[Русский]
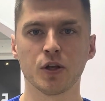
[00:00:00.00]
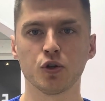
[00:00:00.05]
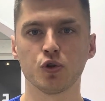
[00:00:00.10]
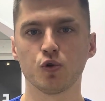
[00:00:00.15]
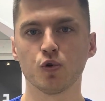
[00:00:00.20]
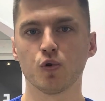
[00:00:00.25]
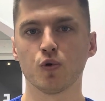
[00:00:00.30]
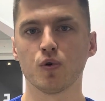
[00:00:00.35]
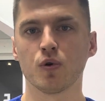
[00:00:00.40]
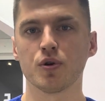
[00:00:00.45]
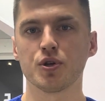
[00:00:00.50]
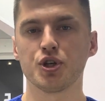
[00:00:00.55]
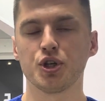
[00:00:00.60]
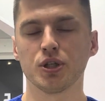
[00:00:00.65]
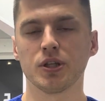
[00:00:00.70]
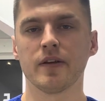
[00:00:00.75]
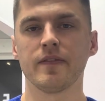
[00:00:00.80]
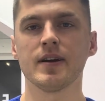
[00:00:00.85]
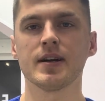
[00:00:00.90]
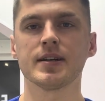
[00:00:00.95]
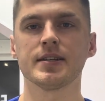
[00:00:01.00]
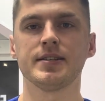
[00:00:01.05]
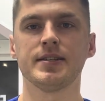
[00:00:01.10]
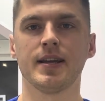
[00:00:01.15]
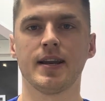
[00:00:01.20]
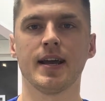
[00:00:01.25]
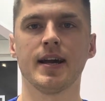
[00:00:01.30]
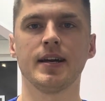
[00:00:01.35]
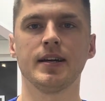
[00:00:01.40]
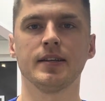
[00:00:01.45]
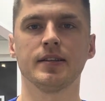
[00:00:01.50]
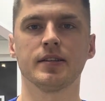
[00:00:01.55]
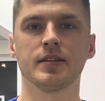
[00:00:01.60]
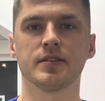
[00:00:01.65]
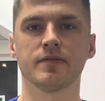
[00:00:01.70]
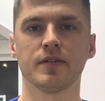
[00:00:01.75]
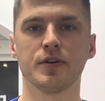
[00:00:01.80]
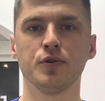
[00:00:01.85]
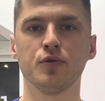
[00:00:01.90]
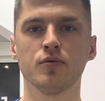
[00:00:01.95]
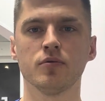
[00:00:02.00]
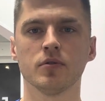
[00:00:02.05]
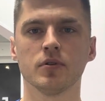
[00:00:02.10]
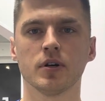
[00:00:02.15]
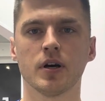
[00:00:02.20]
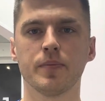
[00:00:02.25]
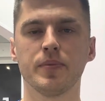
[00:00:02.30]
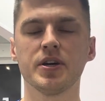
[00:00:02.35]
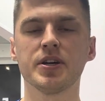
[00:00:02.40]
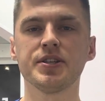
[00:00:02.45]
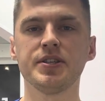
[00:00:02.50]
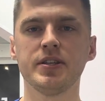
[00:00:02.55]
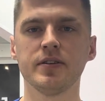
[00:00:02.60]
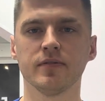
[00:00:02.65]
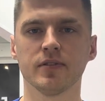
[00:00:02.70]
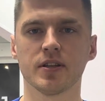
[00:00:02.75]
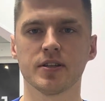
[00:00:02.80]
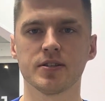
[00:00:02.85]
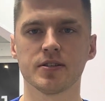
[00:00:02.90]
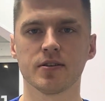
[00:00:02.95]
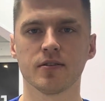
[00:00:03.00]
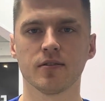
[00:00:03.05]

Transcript: то человек теряет свою объективность.